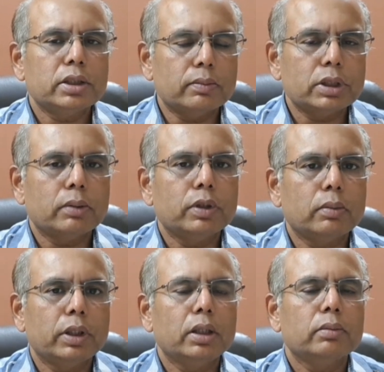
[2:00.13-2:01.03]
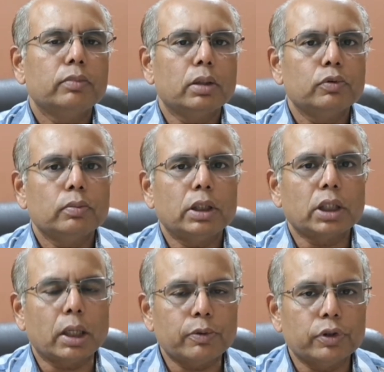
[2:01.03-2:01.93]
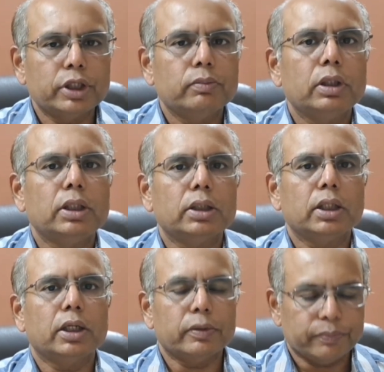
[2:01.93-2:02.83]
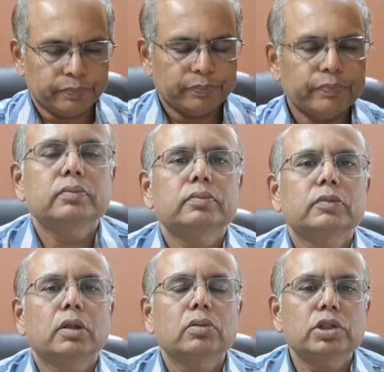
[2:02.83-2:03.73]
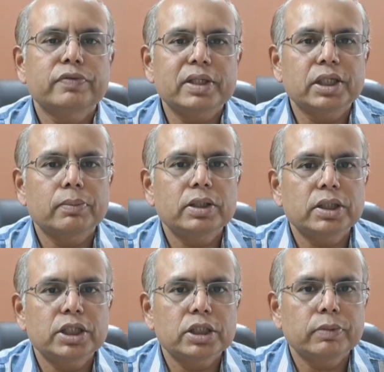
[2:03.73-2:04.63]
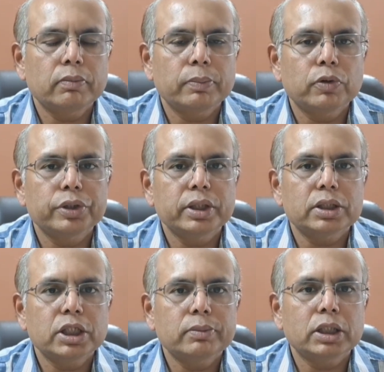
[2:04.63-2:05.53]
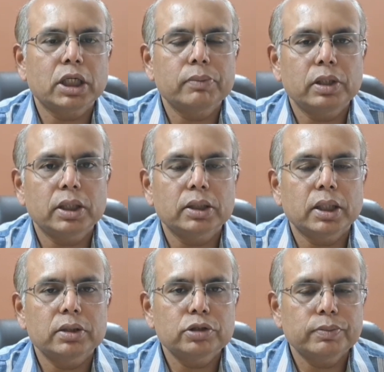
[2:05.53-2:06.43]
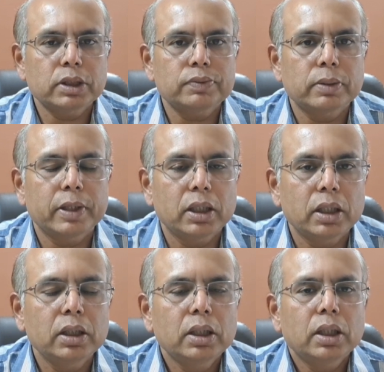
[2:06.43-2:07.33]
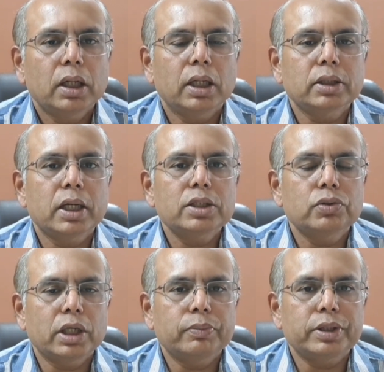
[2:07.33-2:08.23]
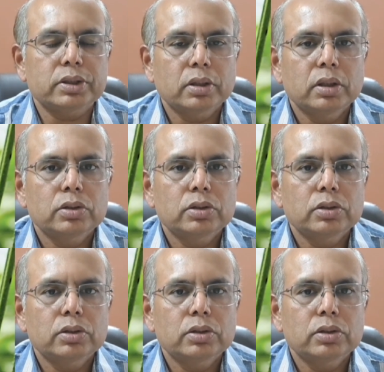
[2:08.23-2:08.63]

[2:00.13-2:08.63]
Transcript: इन सब से भी हमें भरपूर मात्रा में प्रोटीन मिल जाता है और कुछ वेजिटेबल्स है जिसमें हमें प्रोटीन अच्छी मात्रा में मिल जाता है उसमें सबसे पहला आता है सोयाबीन्स